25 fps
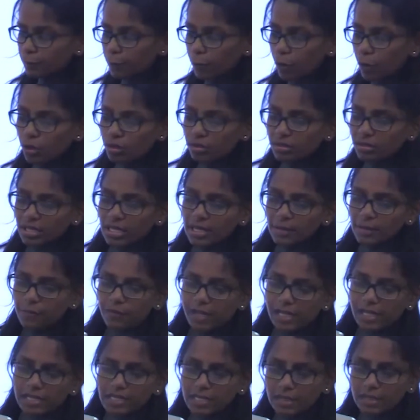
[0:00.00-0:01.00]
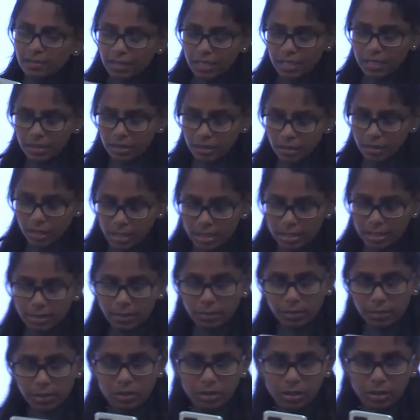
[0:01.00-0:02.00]
ஃபோர் த்ரீ ஃபைவ் செவன் இன்க்ரீஸ்
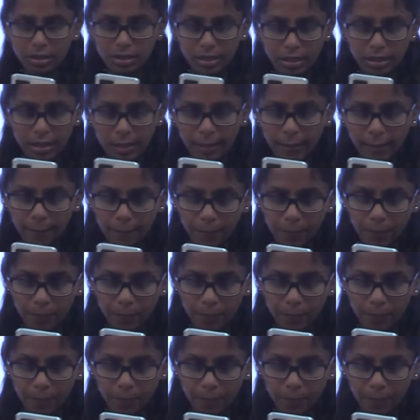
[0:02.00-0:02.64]
அப்படி சொல்லியிருக்கீங்க